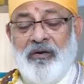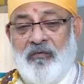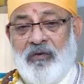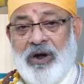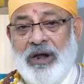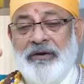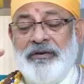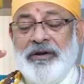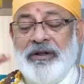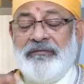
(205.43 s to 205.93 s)

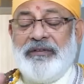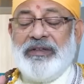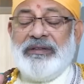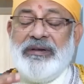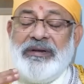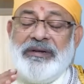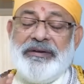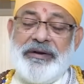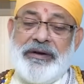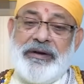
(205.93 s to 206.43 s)
వాళ్ళు
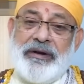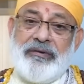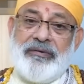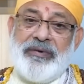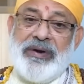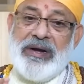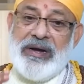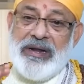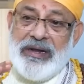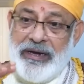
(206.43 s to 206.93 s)

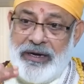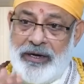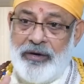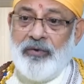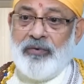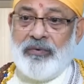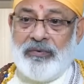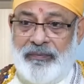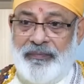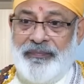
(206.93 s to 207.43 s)
నివసించేటటువంటి
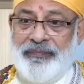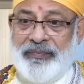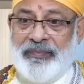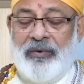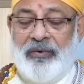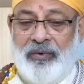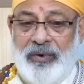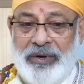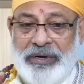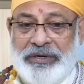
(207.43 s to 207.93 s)
ఇల్లు
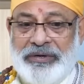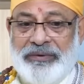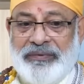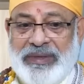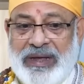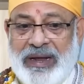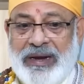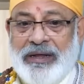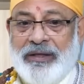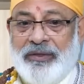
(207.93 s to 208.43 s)
కొంచెం
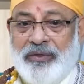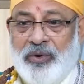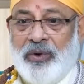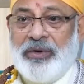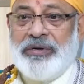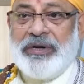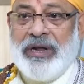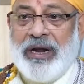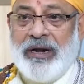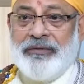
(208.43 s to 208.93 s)
దానికి
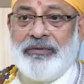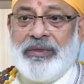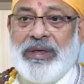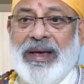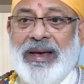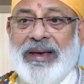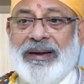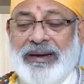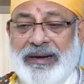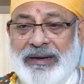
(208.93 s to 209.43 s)
దోషాలు
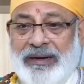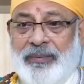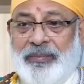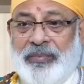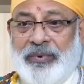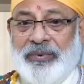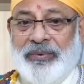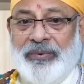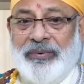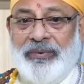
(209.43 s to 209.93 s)

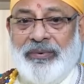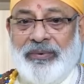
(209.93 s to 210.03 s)
తయారైనప్పుడు